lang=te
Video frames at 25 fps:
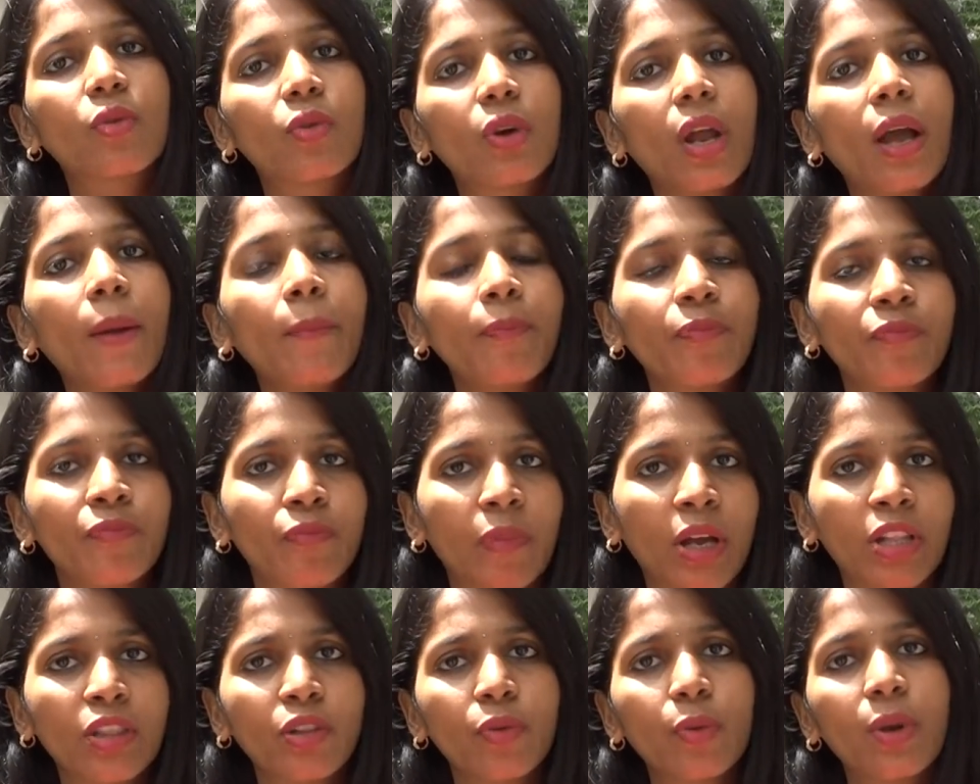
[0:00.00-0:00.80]
కూడా
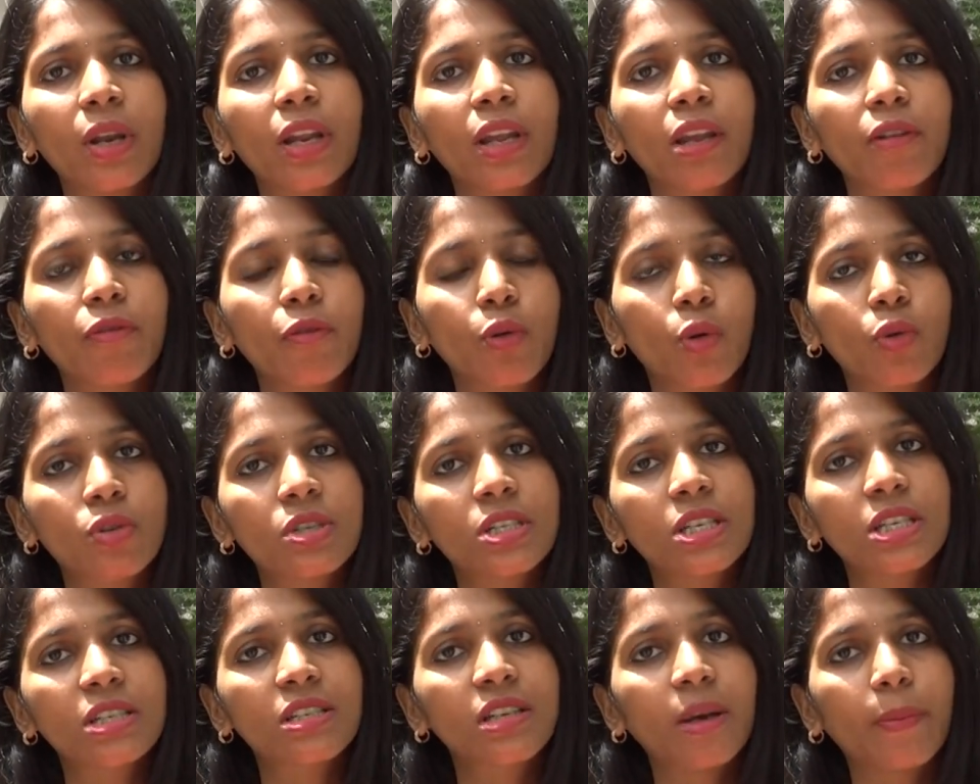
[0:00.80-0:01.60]
బంధువులకి ఫోన్
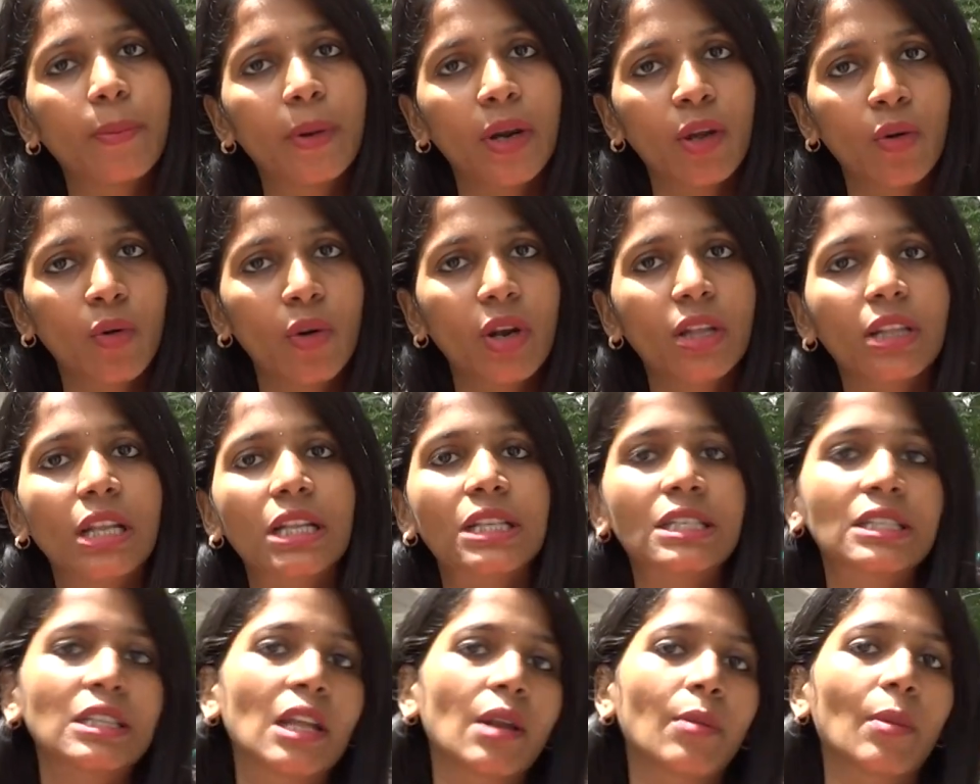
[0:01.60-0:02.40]
చేసి చెప్పడం కూడా
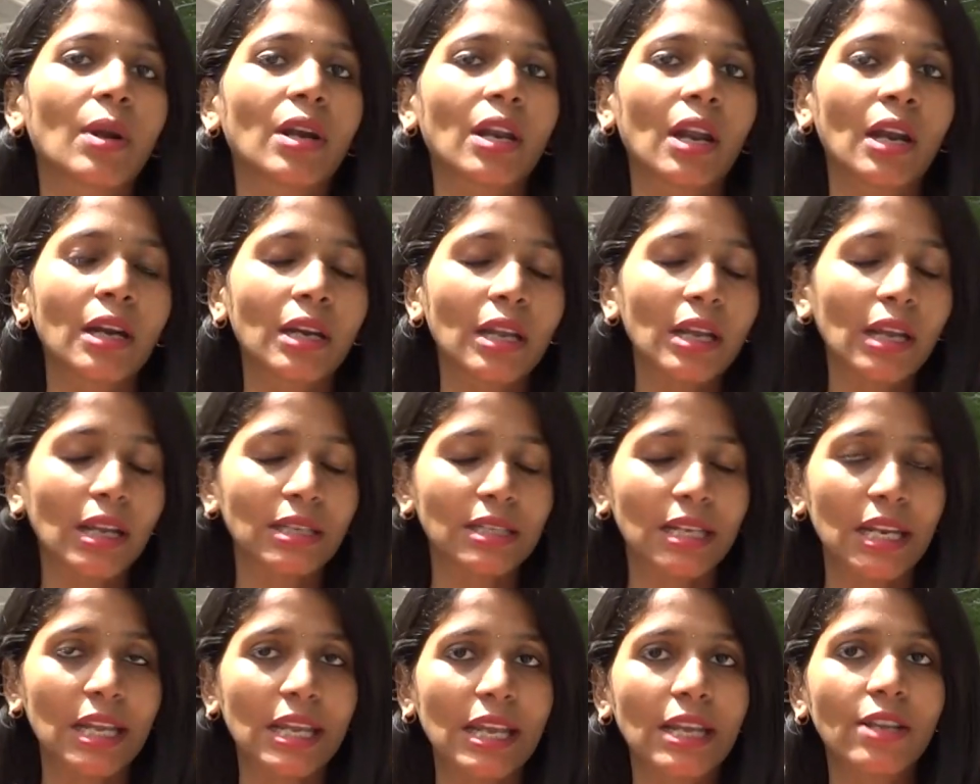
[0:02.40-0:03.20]
తెలిసిందనమాట అంటే
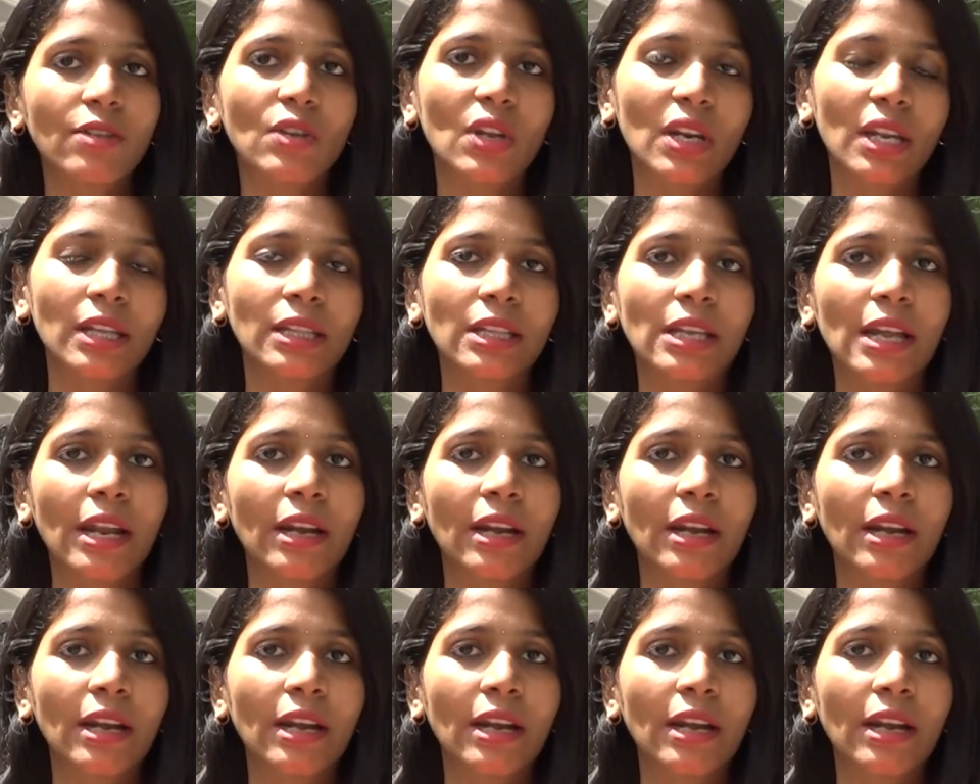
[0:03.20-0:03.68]
అసలు ఏం జరిగింది